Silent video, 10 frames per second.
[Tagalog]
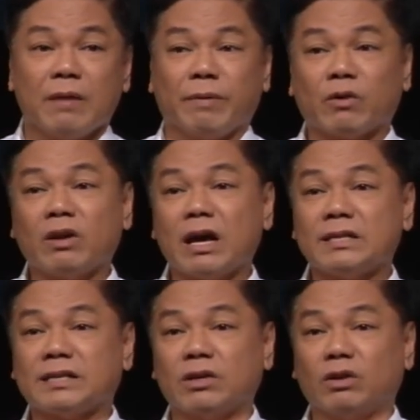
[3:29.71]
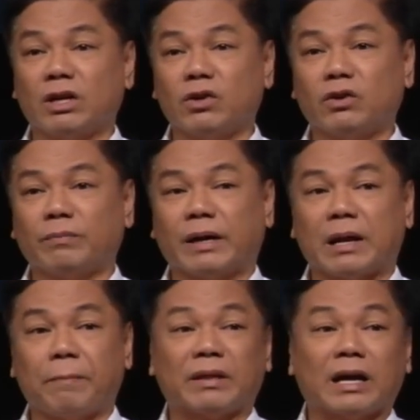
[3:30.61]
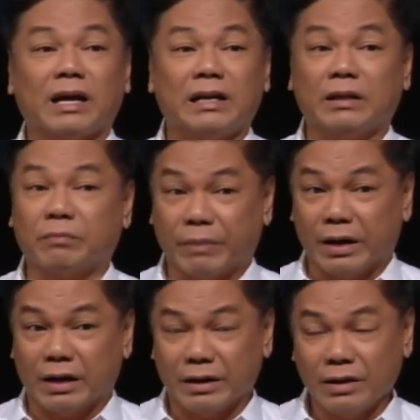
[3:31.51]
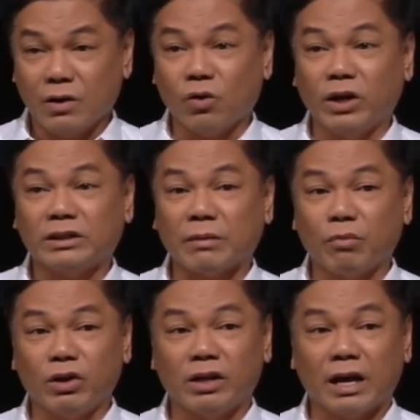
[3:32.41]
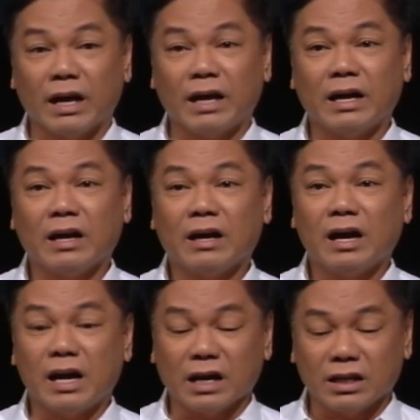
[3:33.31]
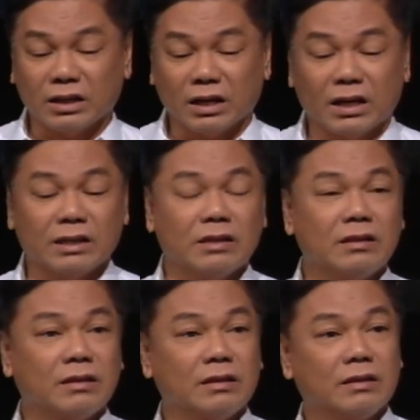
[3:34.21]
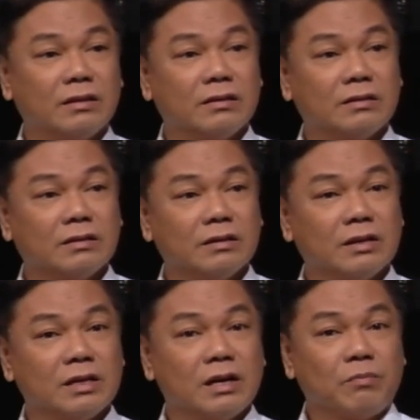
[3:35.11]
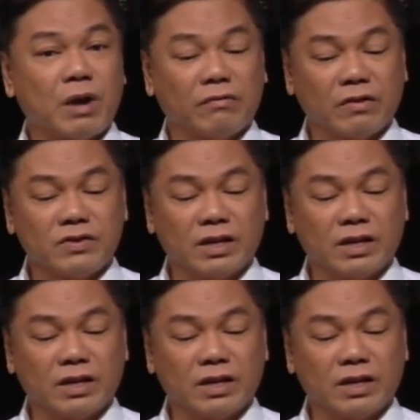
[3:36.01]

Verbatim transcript: pero nasa iyo na yon para patagalin pa o itaboy na agad-agad. Proverbs